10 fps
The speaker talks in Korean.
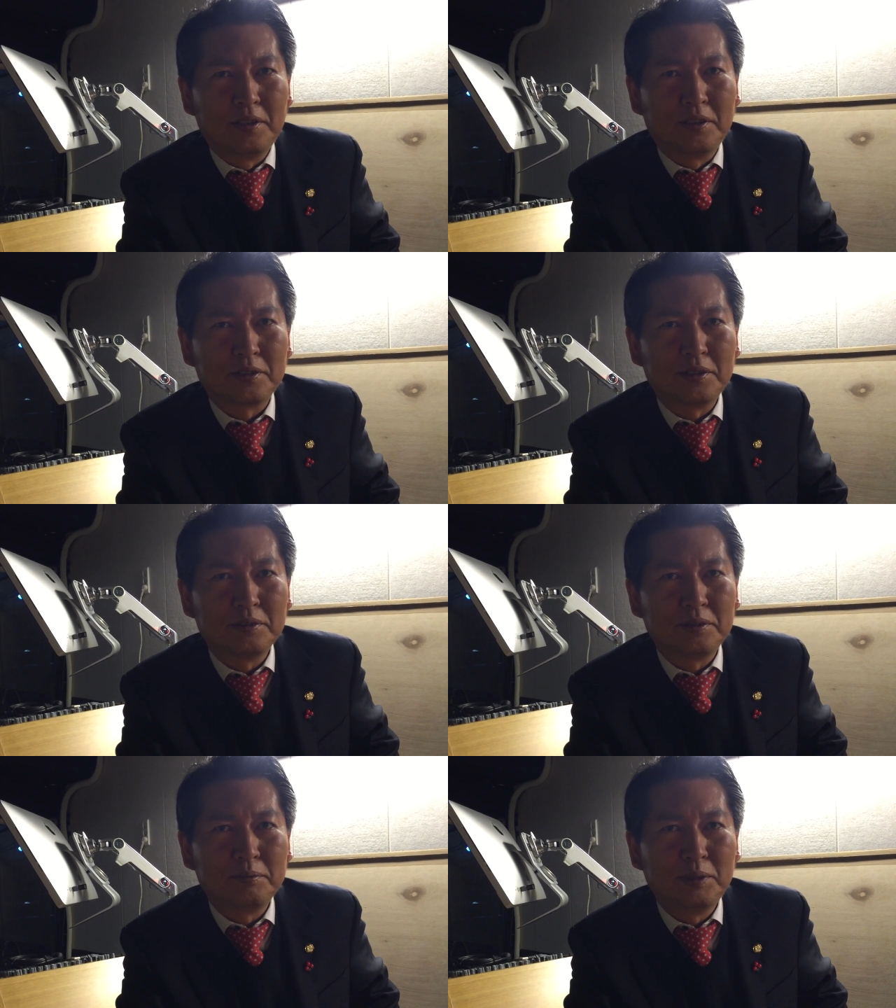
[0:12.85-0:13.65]

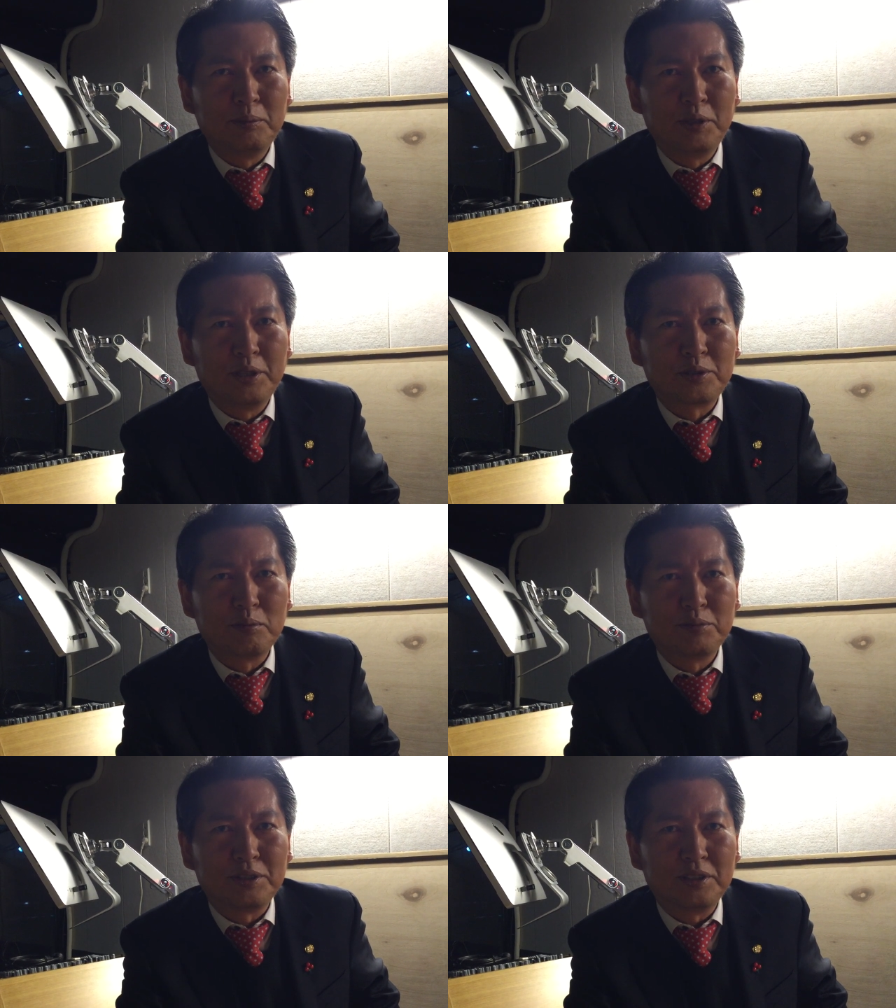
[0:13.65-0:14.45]
어떤 미모
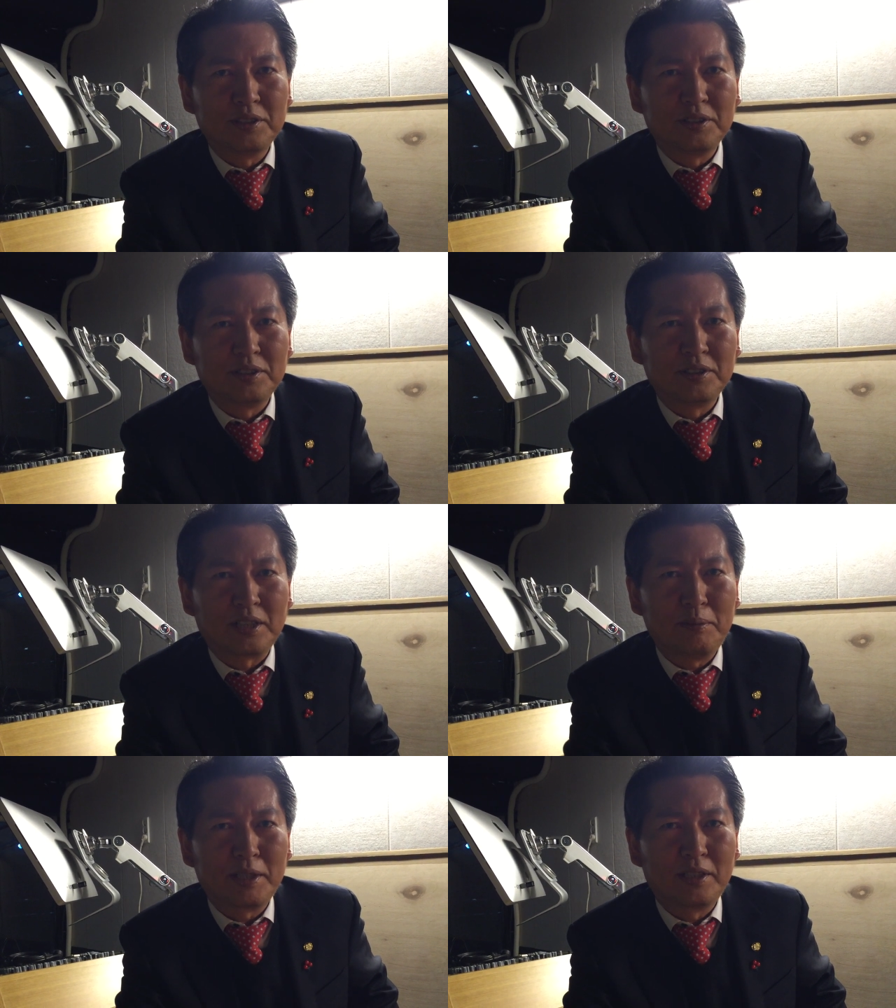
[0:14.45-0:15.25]
여성분이
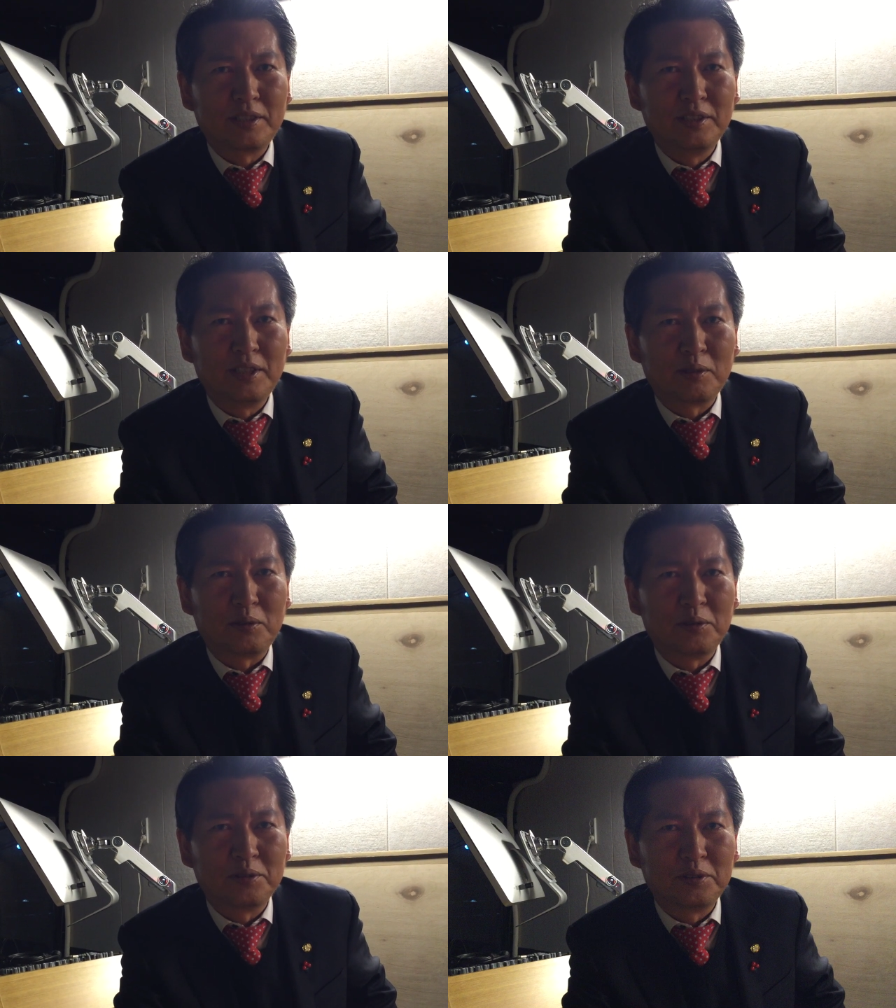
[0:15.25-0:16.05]
카메라를 들이대고
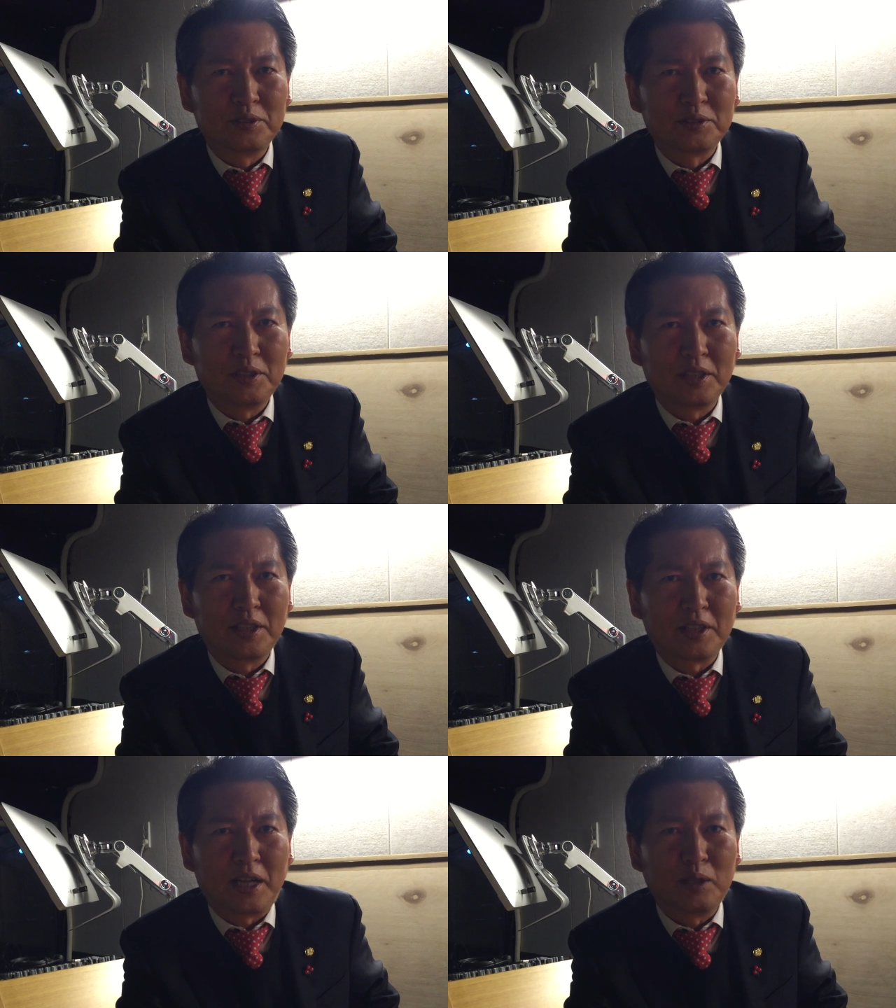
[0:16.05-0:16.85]
어,
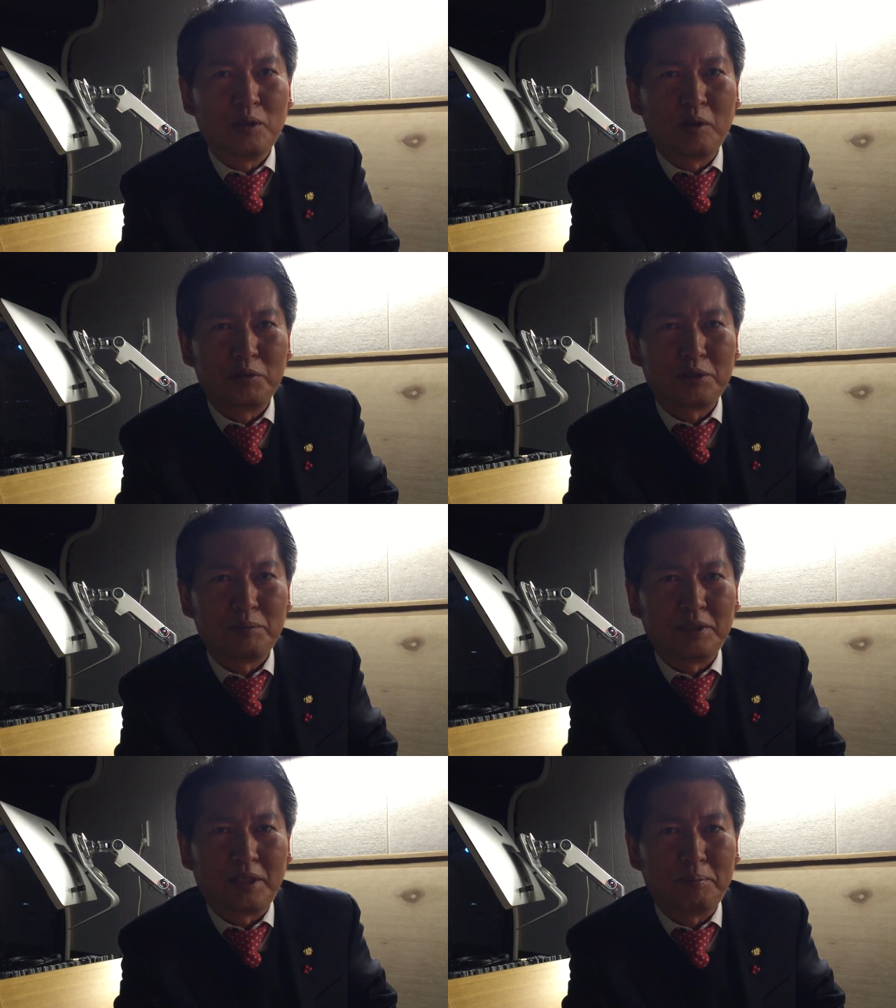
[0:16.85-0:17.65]
저에게 강요하고
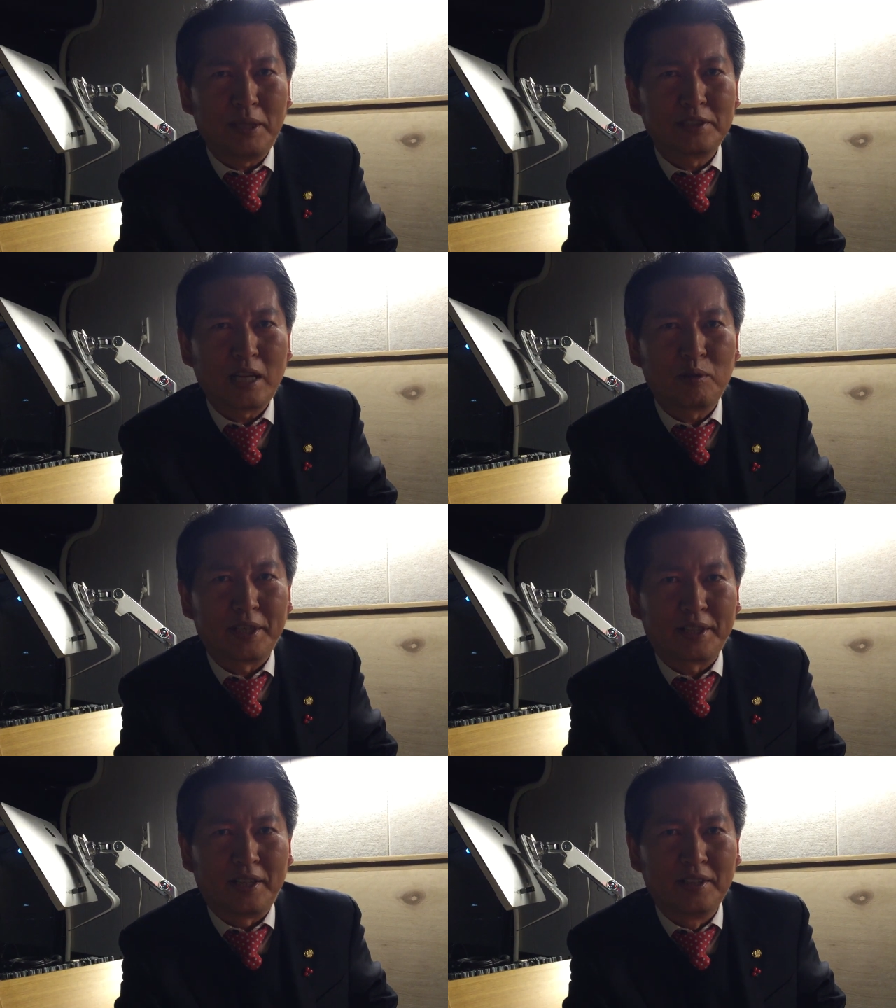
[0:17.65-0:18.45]
있습니다. 빨리
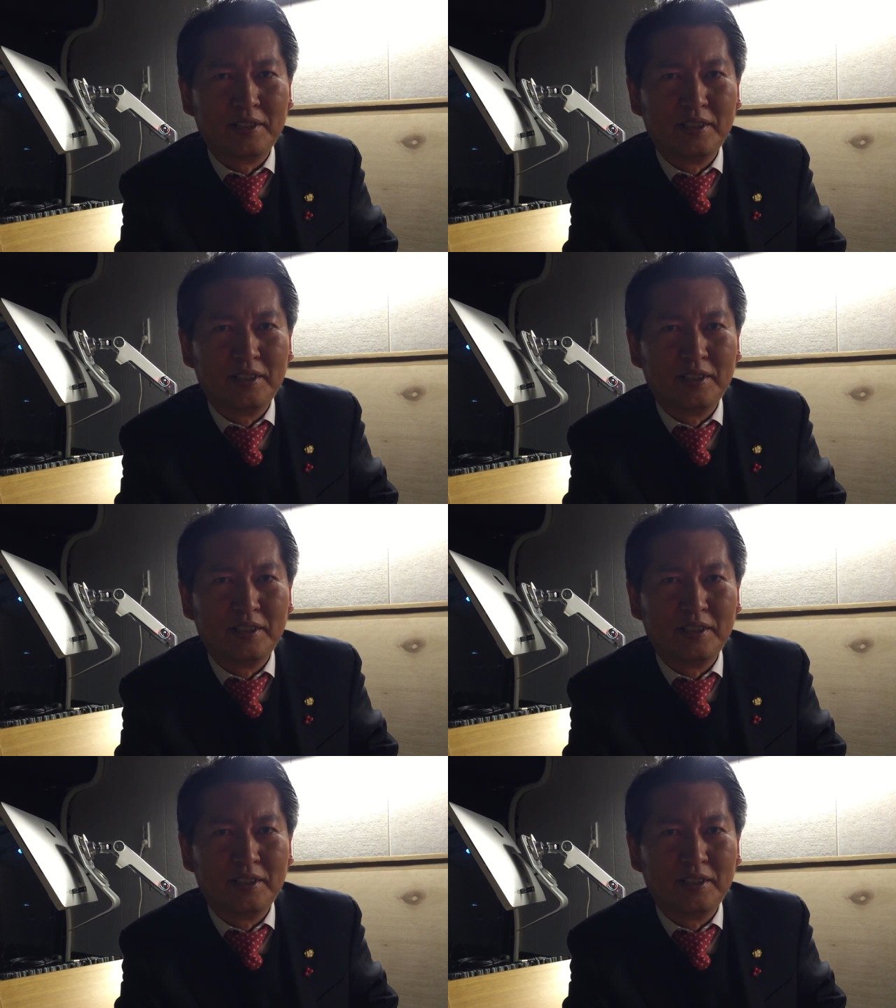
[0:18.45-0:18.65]
사과해라.